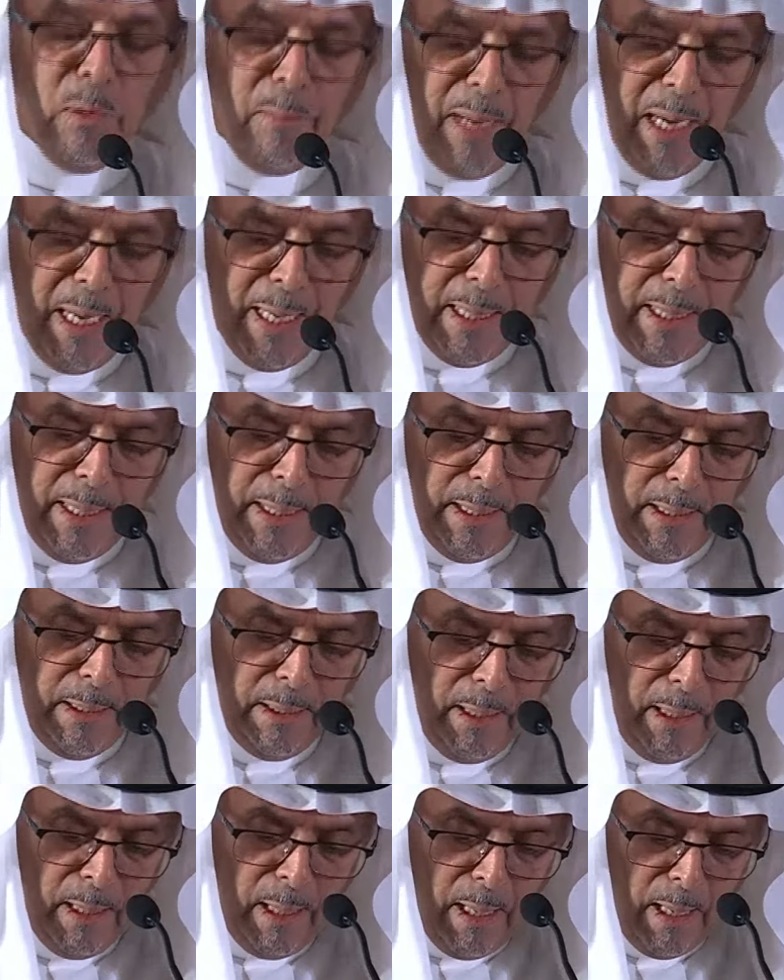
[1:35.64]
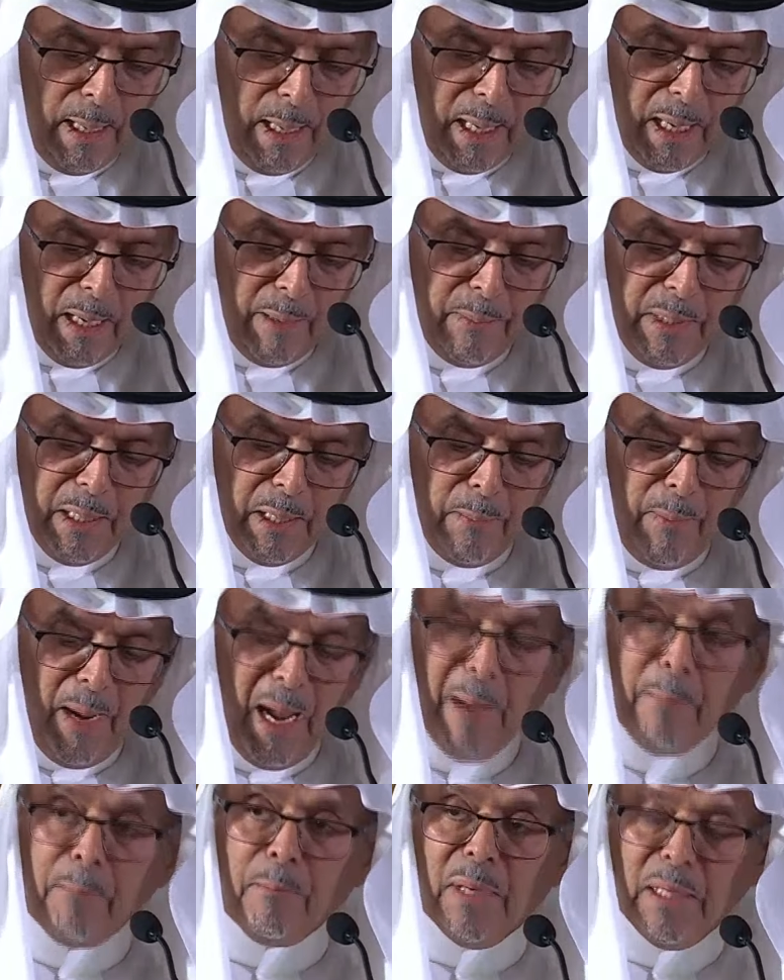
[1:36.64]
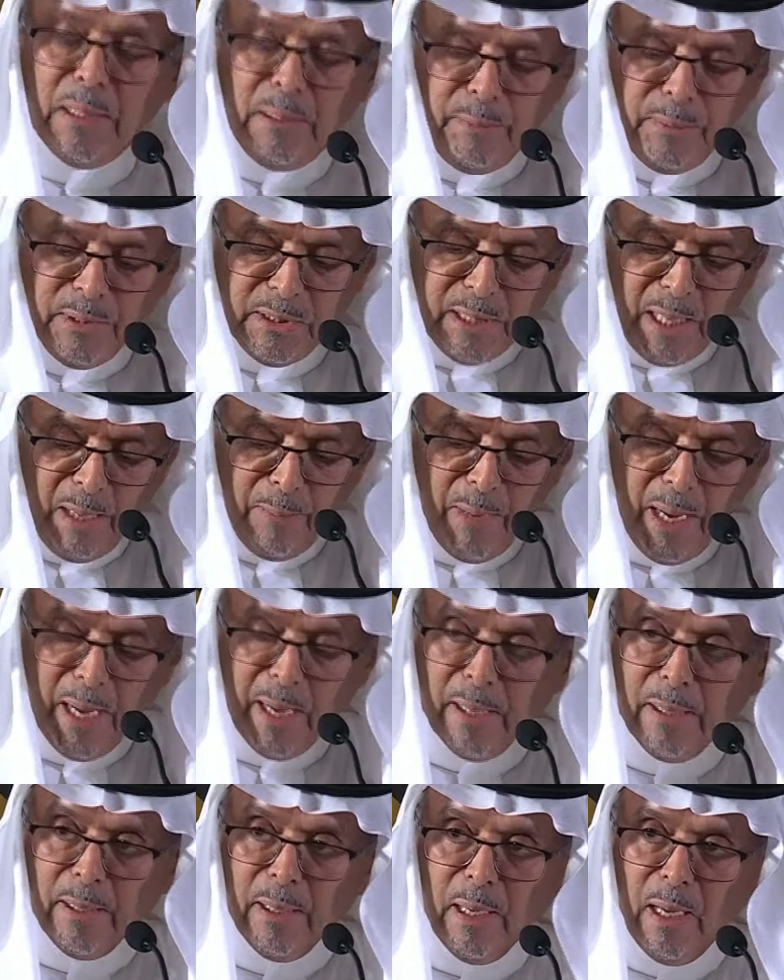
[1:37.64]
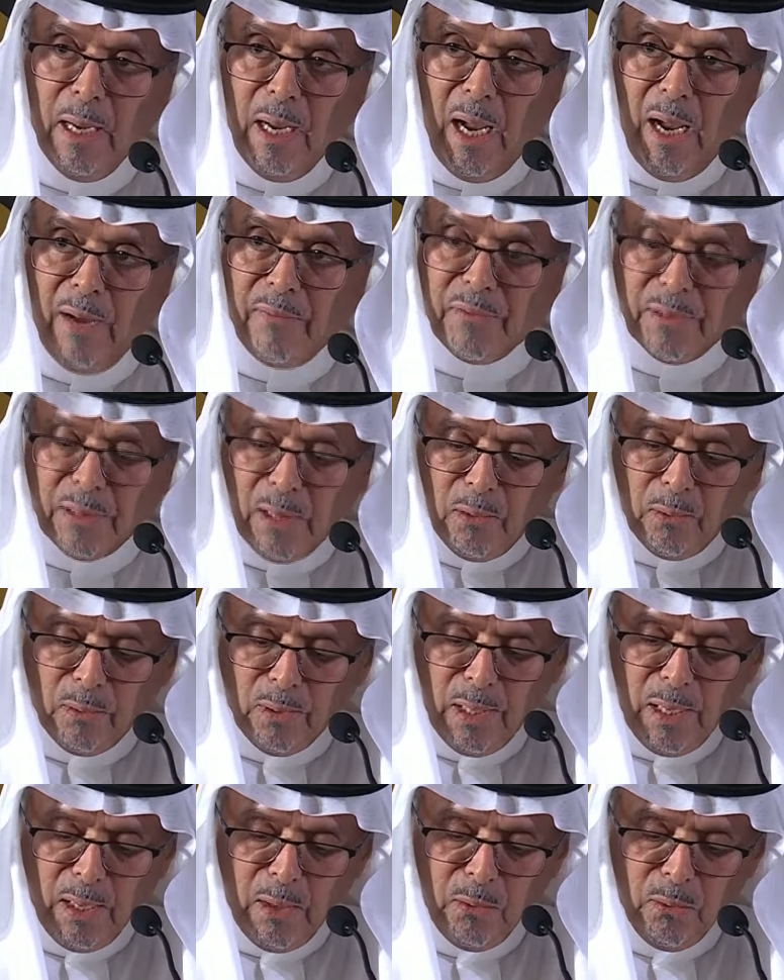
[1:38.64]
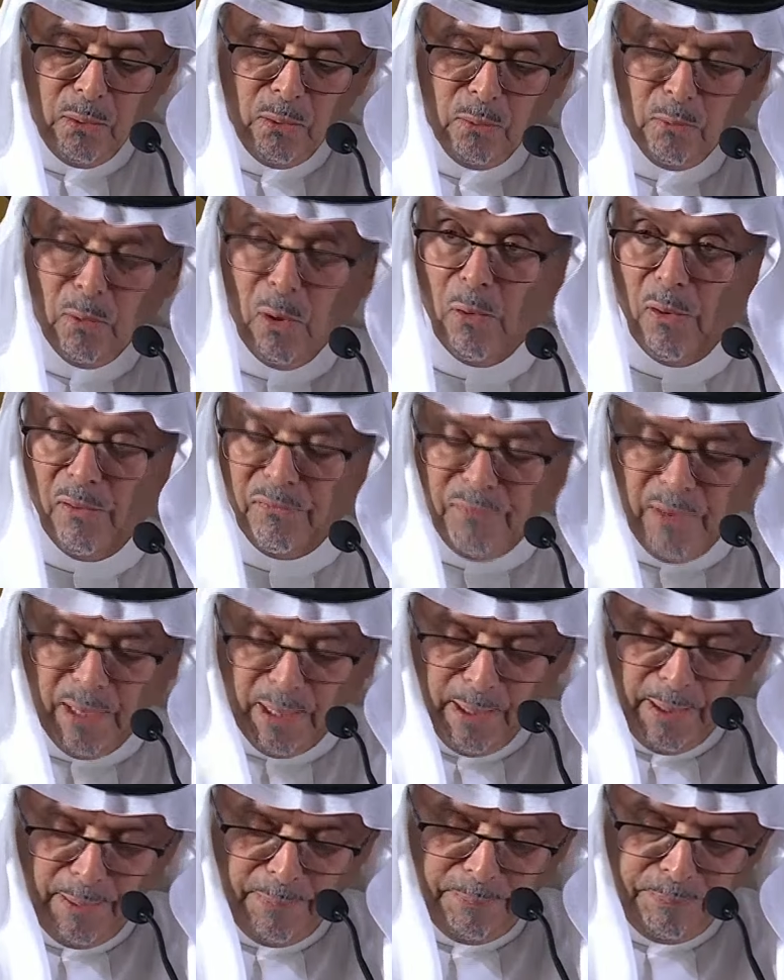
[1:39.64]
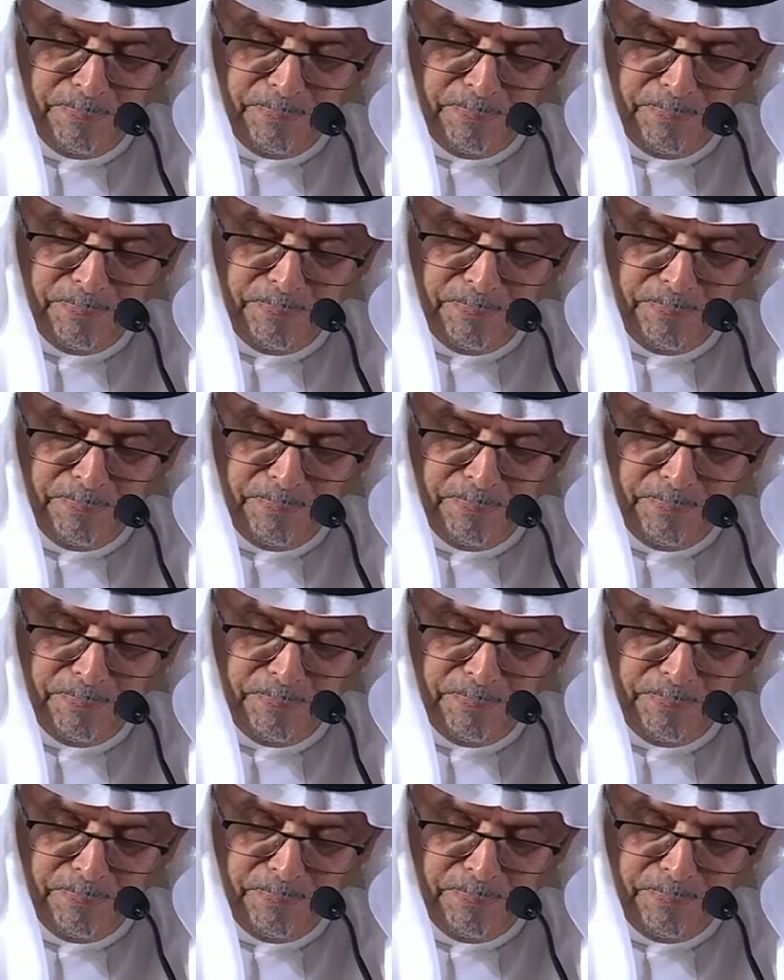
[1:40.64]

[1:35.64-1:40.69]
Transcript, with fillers: الملكي الامير محمد بن سلمان حفظه الله ووفقه